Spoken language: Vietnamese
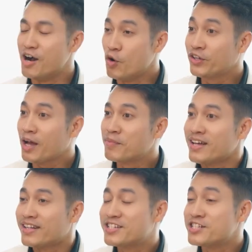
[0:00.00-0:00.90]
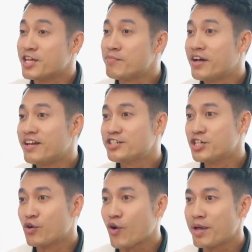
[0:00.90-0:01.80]
Ở mỗi tập, thì Trình sẽ mời đến
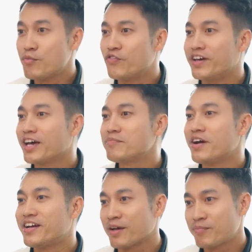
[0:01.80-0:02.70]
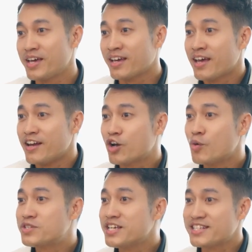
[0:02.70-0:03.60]
trường quay một vị khách mời đặc biệt để
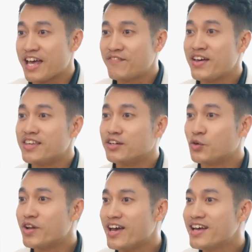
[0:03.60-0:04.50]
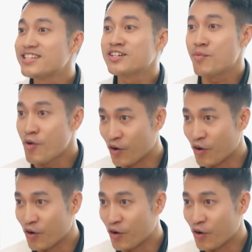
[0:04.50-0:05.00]
cùng chia sẻ về những chủ đề hết sức nóng